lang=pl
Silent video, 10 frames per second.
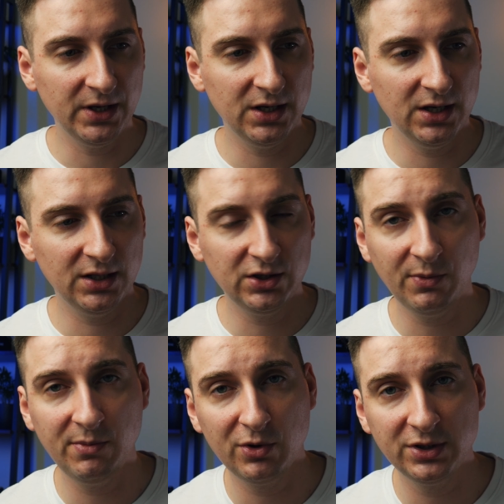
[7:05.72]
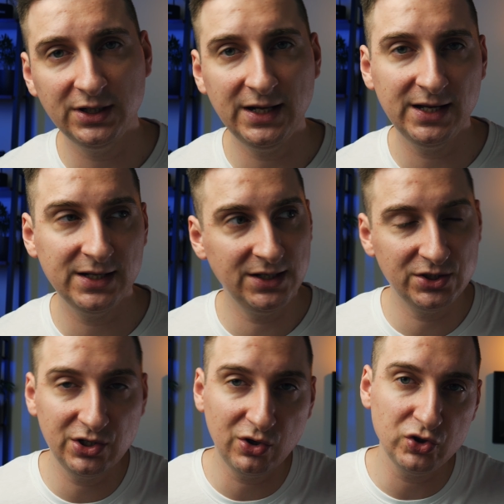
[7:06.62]
E, to by było tyle,
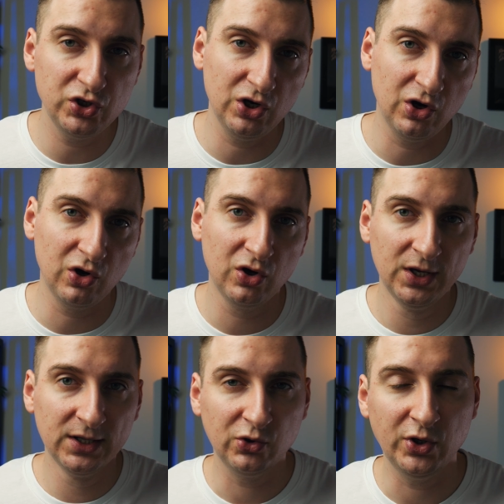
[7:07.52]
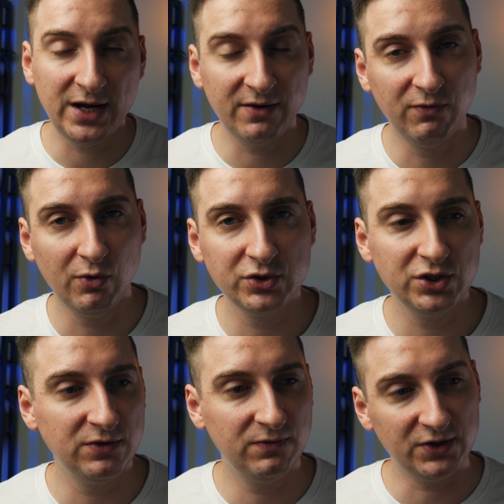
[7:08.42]
jeśli chodzi o to, jak
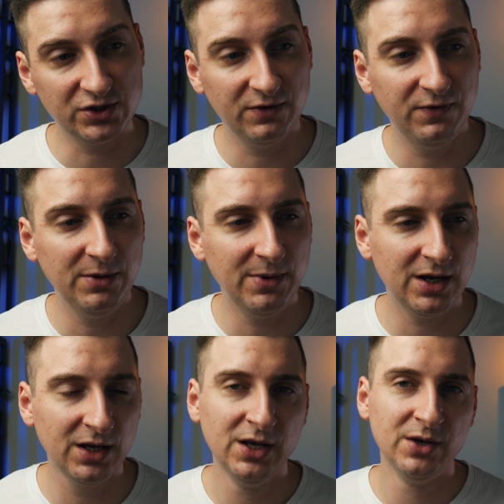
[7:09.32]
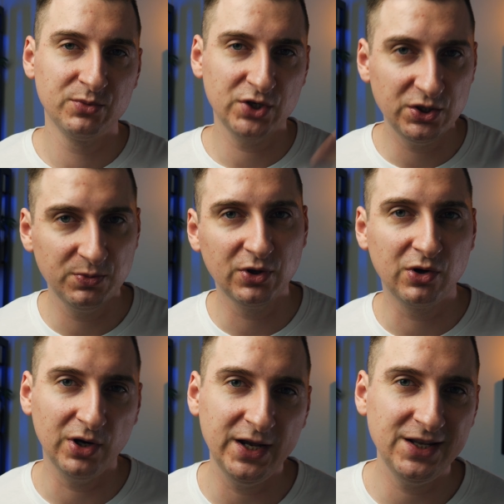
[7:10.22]
włączyć w waszych filmach. Przejdźmy
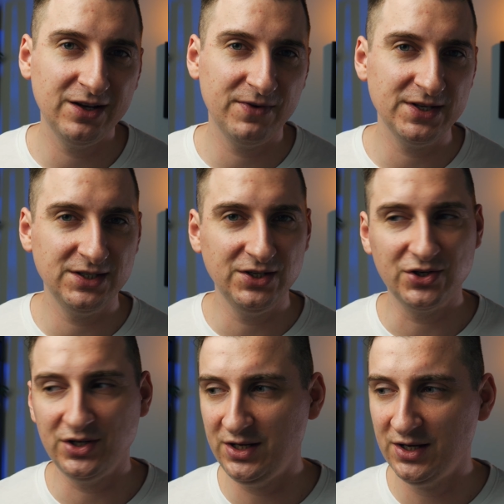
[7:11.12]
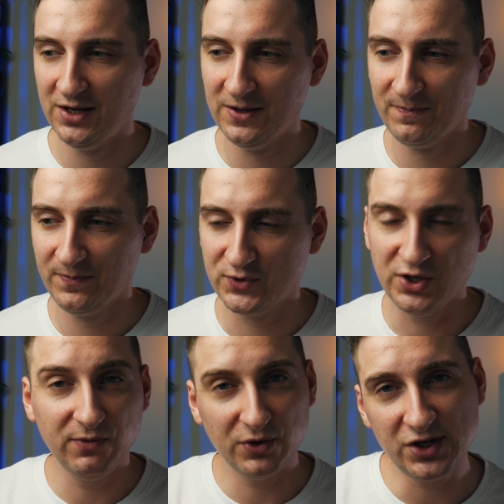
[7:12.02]
do kolejnej kwestii, czyli
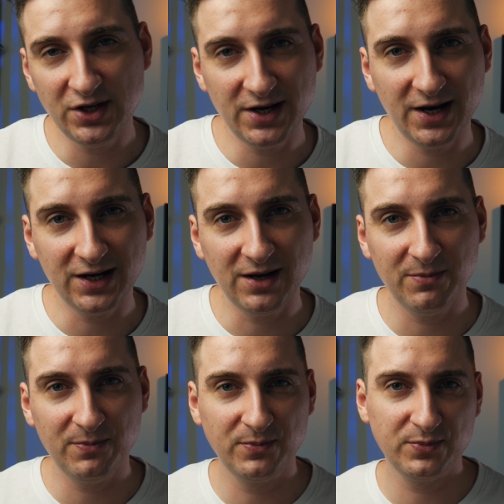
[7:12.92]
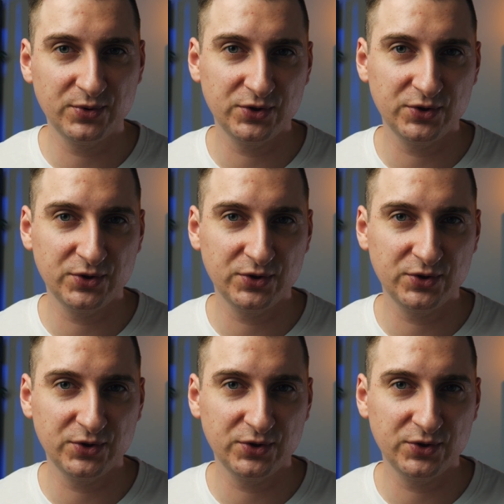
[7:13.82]
czy włączenie reklam